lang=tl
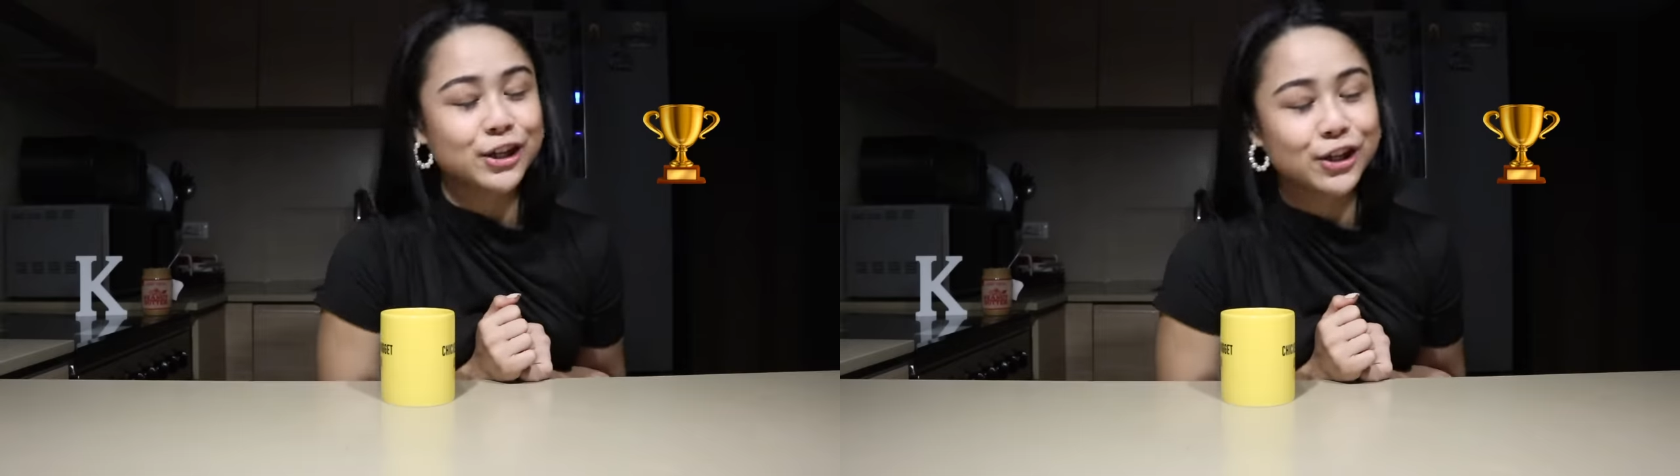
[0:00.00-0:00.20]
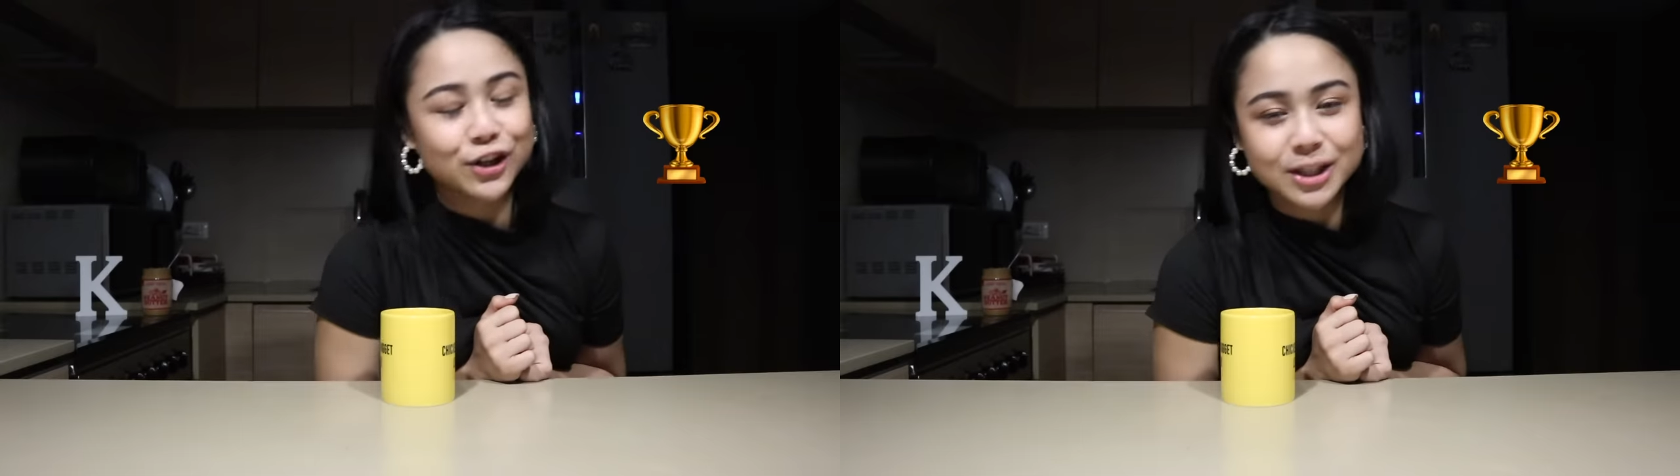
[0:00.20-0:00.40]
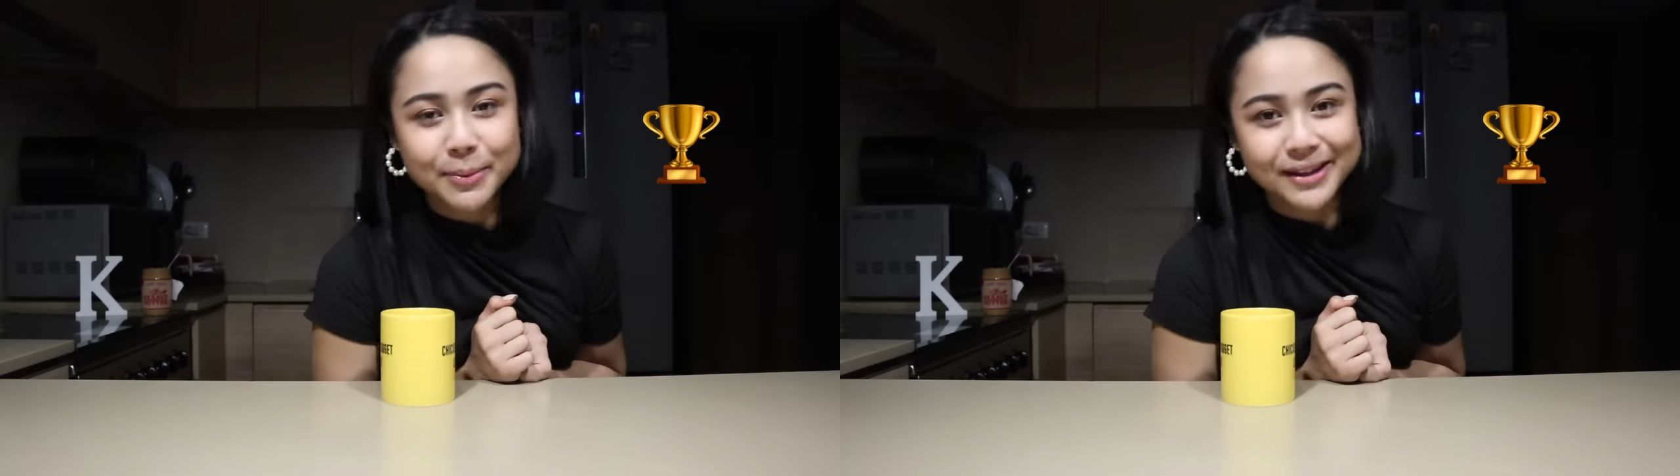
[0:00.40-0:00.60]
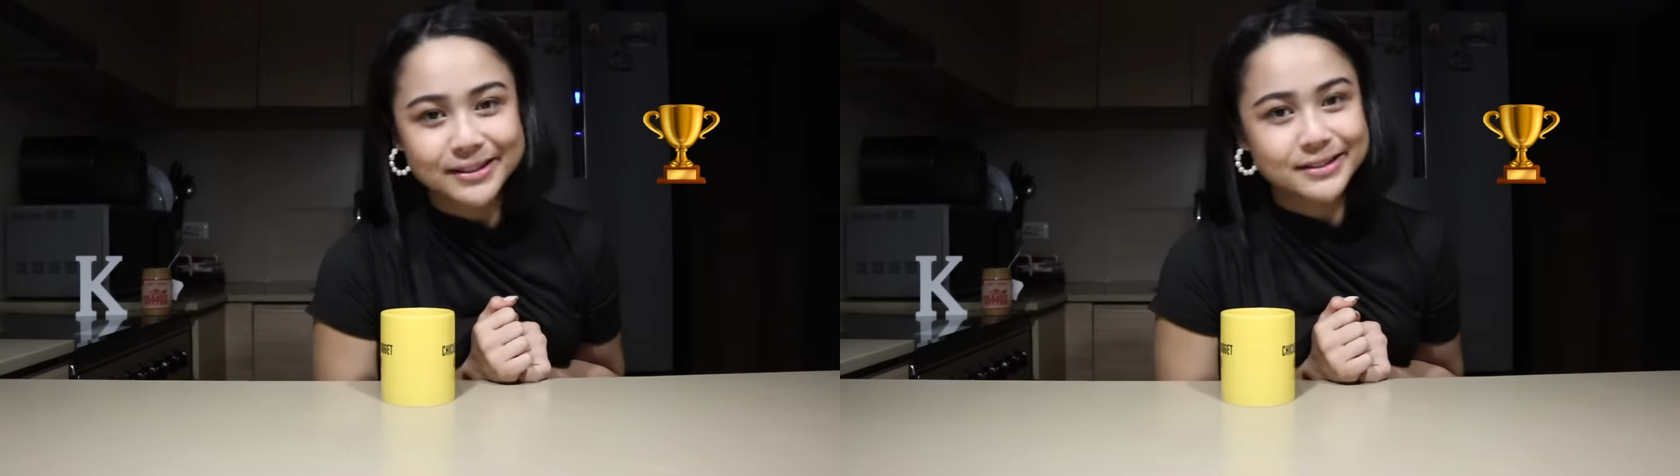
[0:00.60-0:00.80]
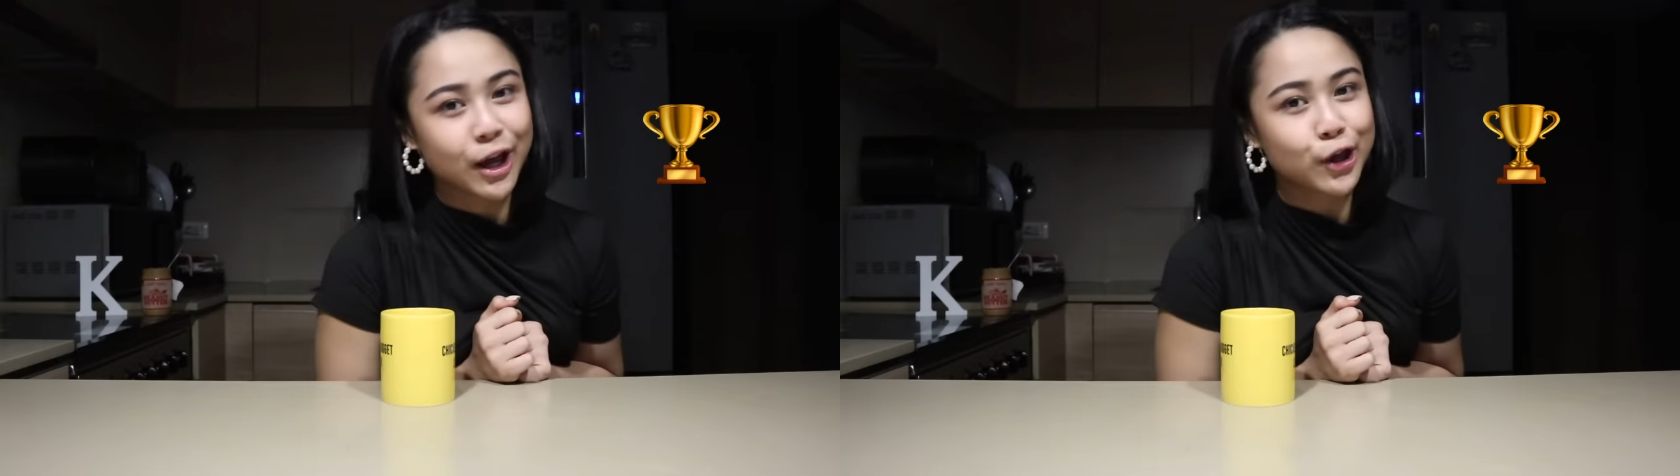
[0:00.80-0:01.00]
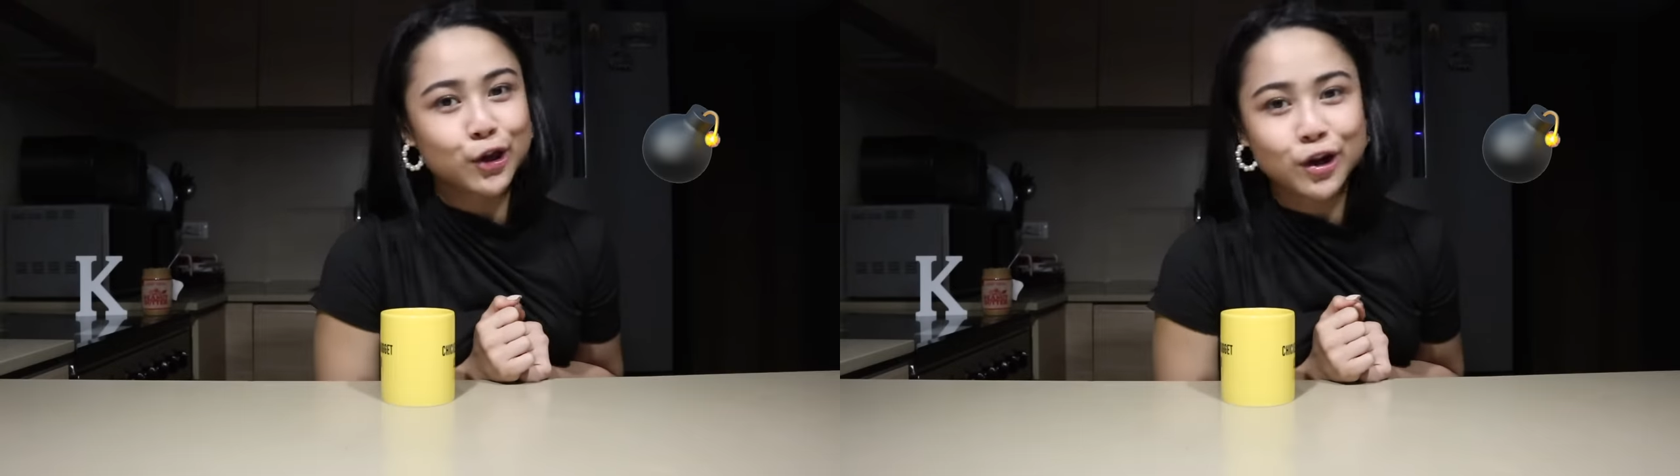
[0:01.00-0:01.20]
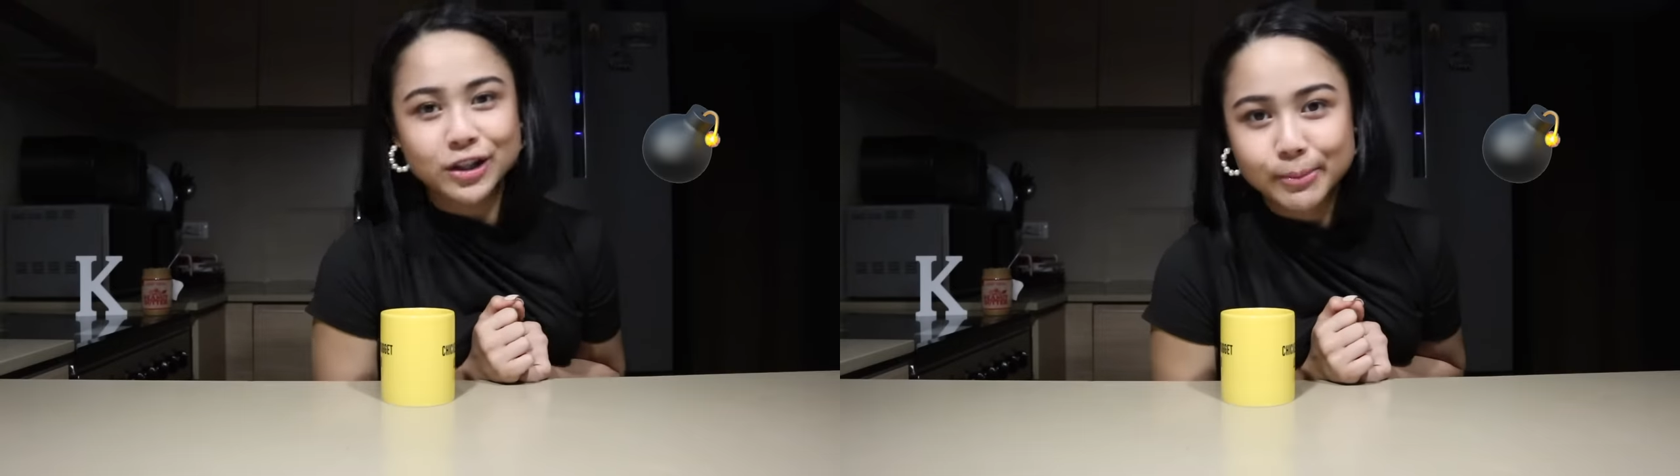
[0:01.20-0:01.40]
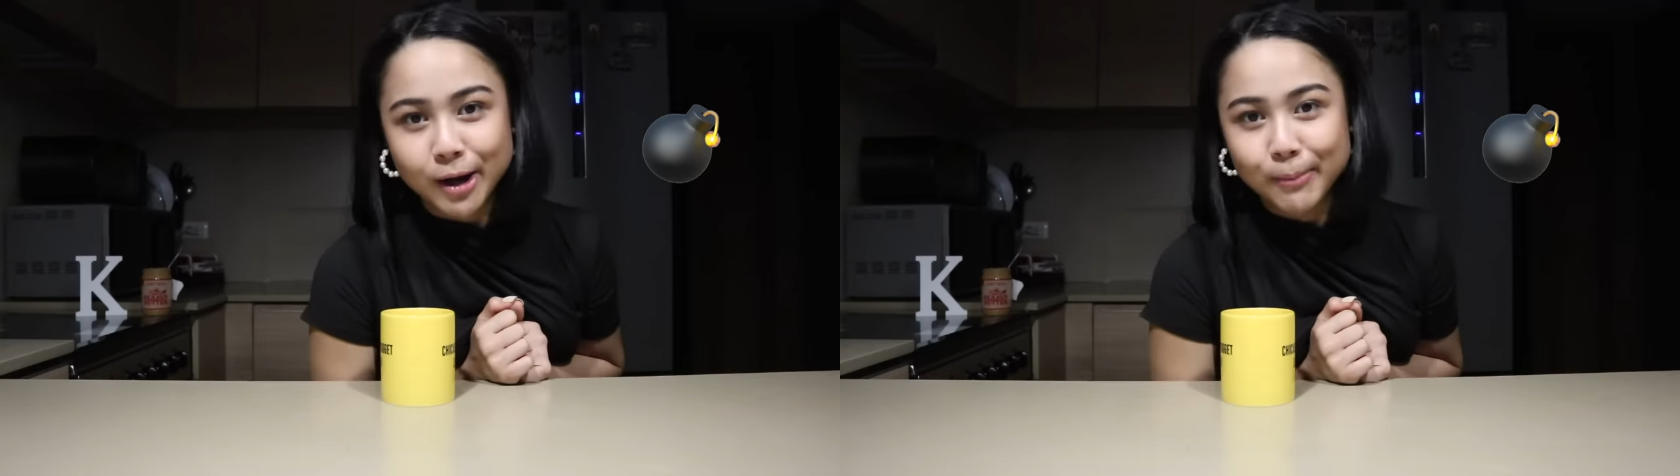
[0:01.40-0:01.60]
You're the best. You're
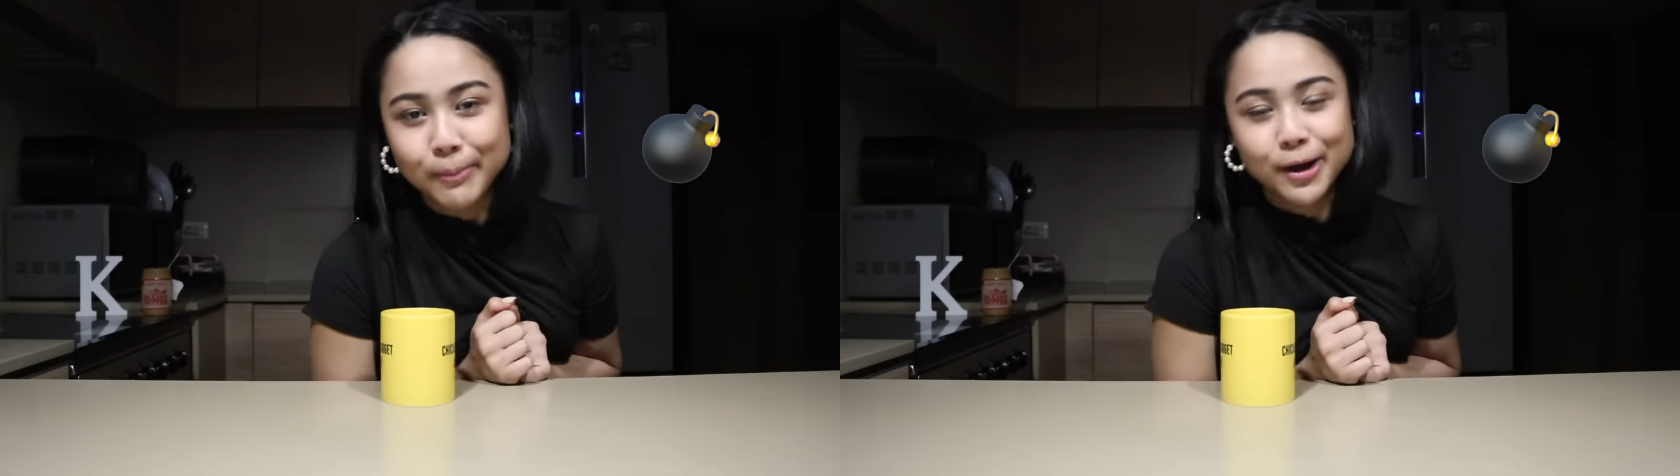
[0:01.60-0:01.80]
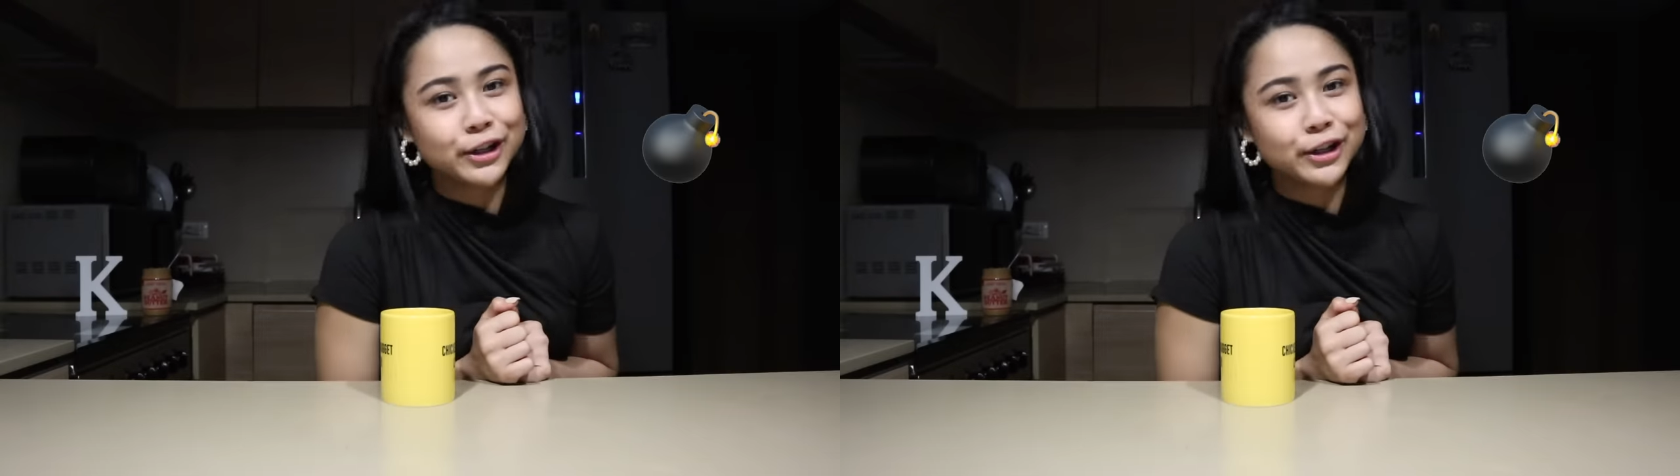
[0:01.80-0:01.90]
the bomb.